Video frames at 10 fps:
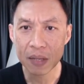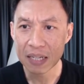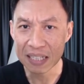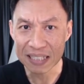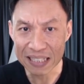
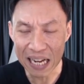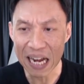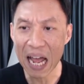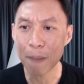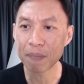หรือ Set
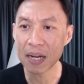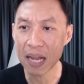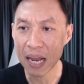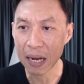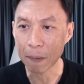Up นั่น
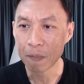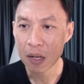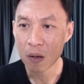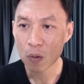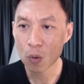เอง
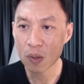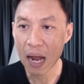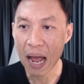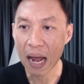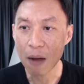คุณ
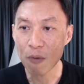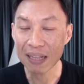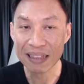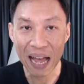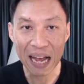หาคำว่า
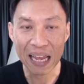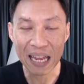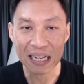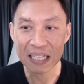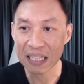ตั้งเห
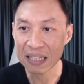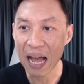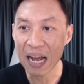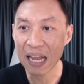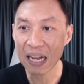ตุ
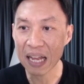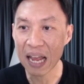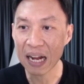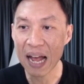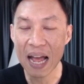ตั้ง
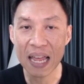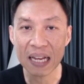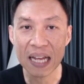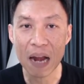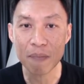ค่าเห
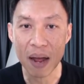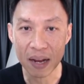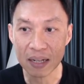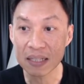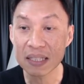ตุการณ์ใหม่
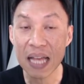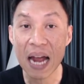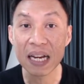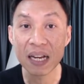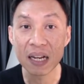ก็คือสร้า
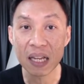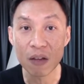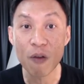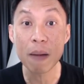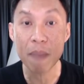ง
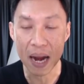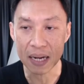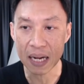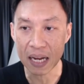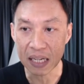อีเวนต์ใหม่
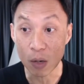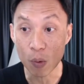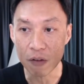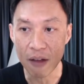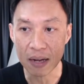นั่นเอง New
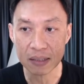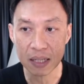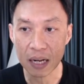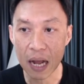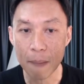Events
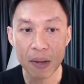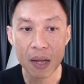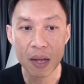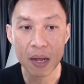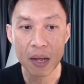นะครับ
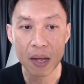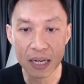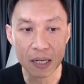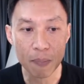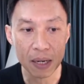ให้คุณค
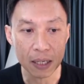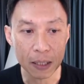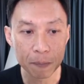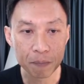ลิกเข้าไปเลย